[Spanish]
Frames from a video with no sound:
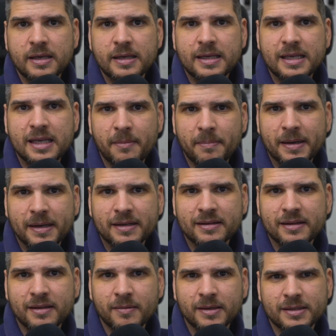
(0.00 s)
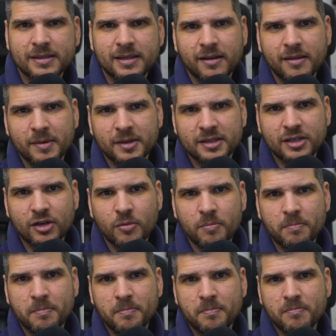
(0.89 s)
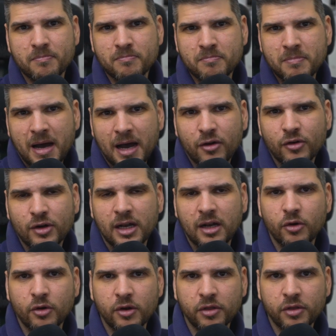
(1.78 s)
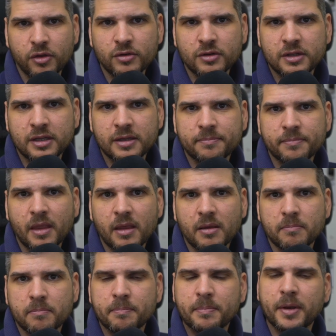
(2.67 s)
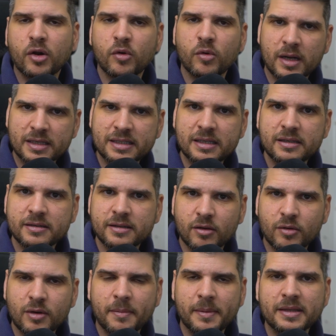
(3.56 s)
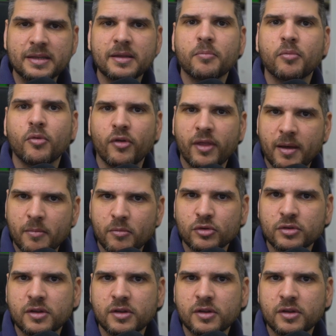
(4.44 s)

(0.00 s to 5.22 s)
y aparte va a estar demasiado bajo en el horizonte pero aún así seguramente podamos